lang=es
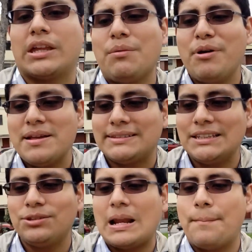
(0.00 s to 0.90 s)
¿Por qué mueves
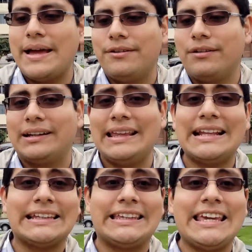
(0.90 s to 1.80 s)
tanto la mano?
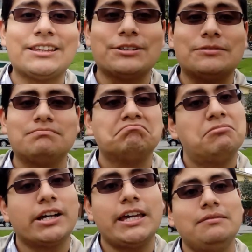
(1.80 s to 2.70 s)
Quédate quieto. Ok.